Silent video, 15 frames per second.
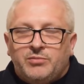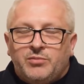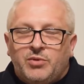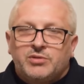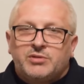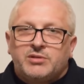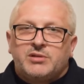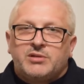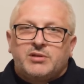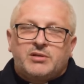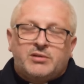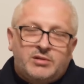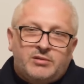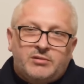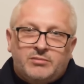moc,
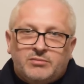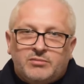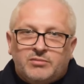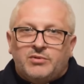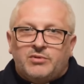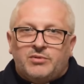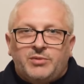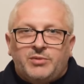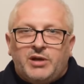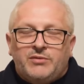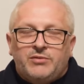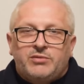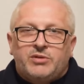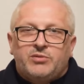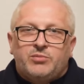
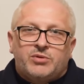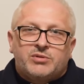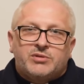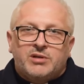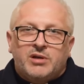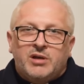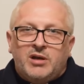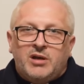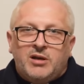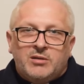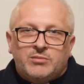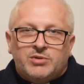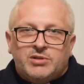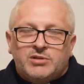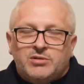objawił tę moc
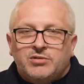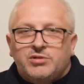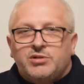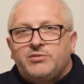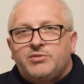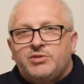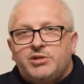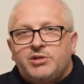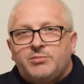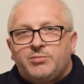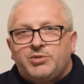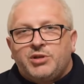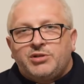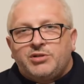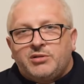przez to, że
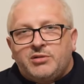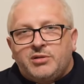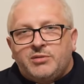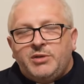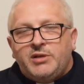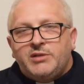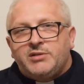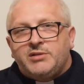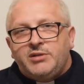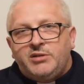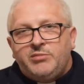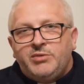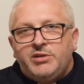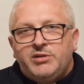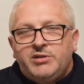przeszedł między
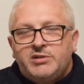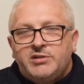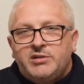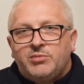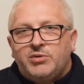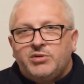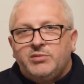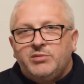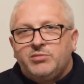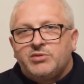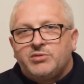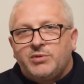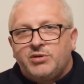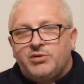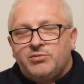nimi i nic nie mogli mu
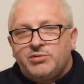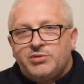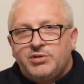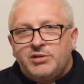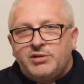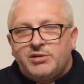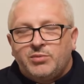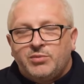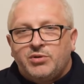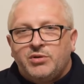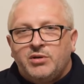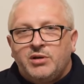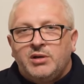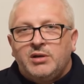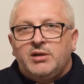złego uczynić, bo
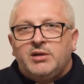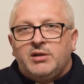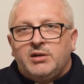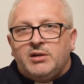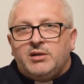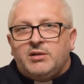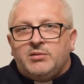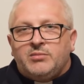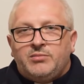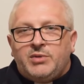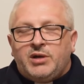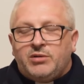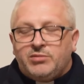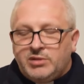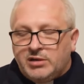
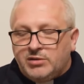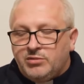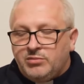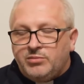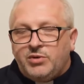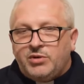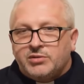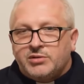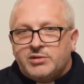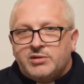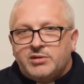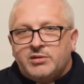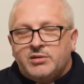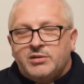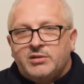miał taką
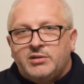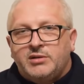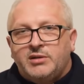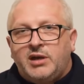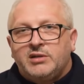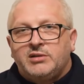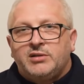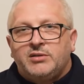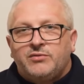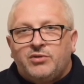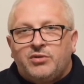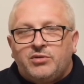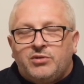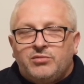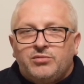moc nad
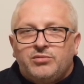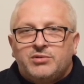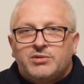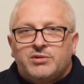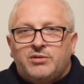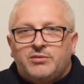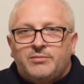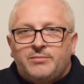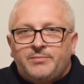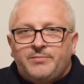wolą ludzką.